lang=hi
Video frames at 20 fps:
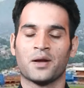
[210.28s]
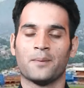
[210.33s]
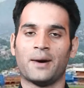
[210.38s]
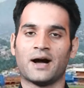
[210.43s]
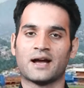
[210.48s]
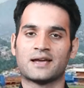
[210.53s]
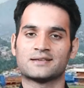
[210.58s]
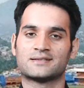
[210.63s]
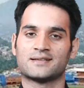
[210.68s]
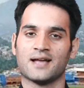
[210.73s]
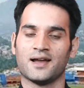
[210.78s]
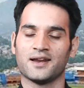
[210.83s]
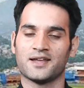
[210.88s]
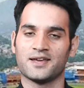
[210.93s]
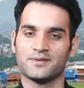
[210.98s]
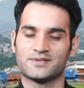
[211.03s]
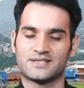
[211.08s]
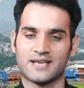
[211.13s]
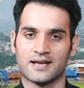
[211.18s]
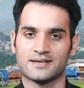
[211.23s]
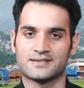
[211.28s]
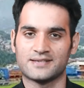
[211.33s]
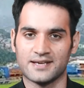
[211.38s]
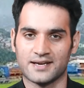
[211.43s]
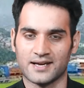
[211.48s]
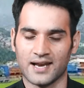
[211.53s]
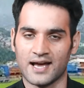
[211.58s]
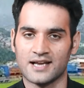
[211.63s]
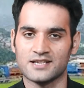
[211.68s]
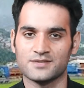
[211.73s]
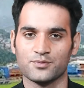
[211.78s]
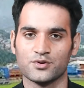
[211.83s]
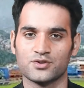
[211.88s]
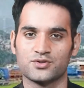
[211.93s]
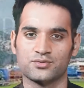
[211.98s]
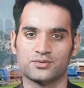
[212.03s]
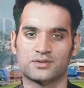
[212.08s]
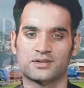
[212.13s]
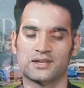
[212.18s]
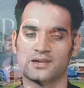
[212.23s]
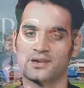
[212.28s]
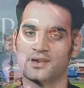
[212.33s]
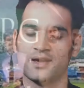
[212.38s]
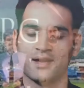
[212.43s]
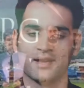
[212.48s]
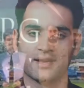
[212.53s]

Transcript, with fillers: पाकिस्तान की सियासी क्लास मौजूद थी